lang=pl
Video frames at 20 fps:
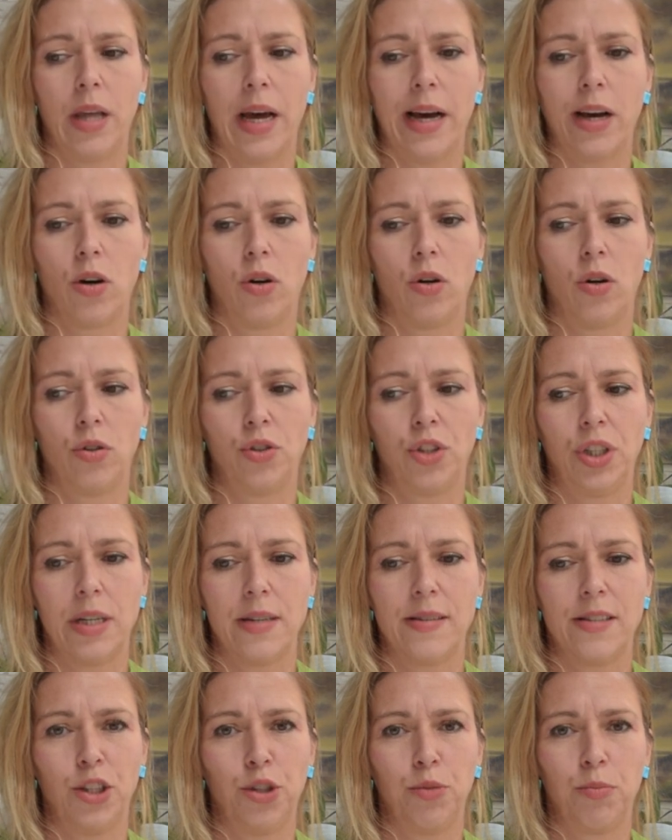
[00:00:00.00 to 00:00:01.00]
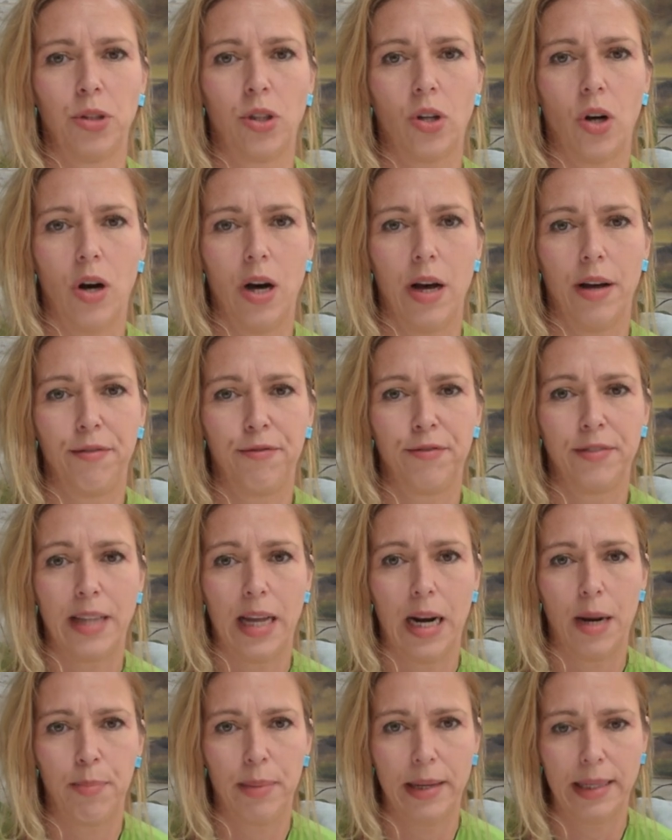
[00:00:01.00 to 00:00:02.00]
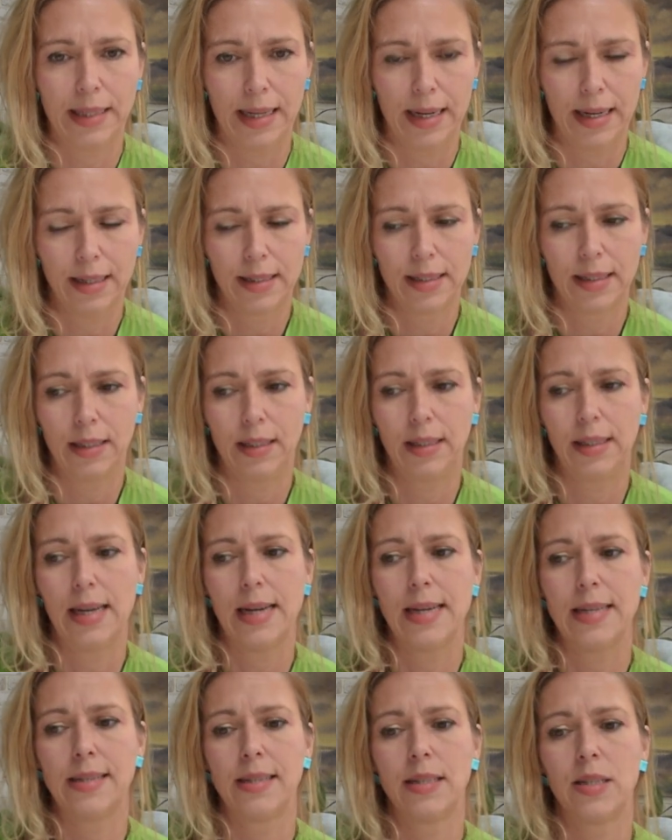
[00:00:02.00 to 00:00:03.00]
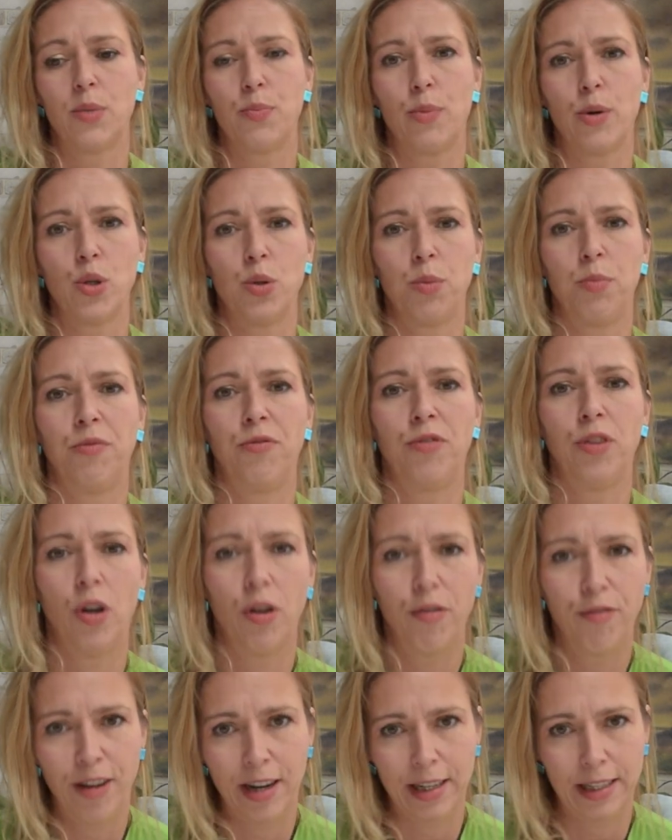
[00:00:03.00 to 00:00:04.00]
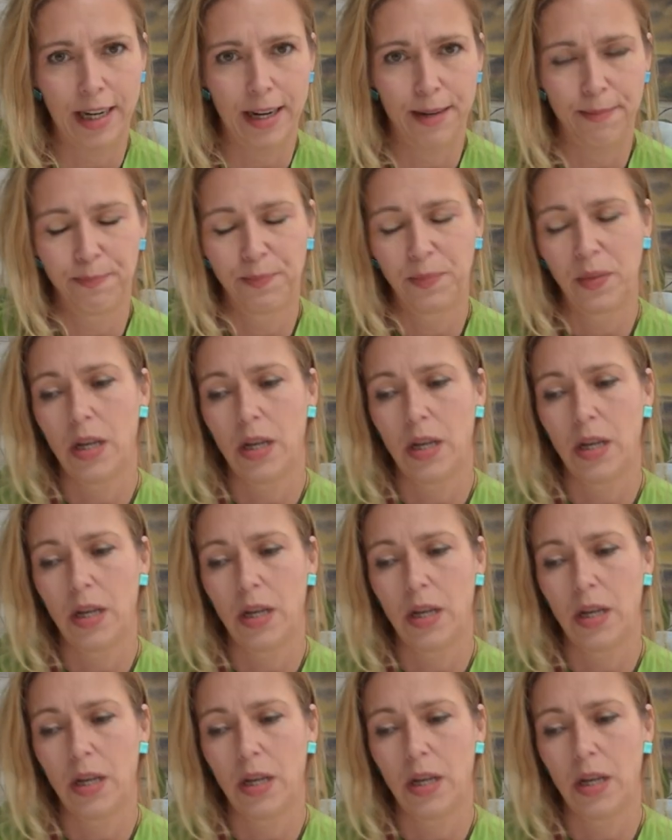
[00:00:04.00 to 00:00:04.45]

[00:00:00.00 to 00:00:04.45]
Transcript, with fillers: tego, że jesteśmy trochę w tarapatach, jest sposób wychowania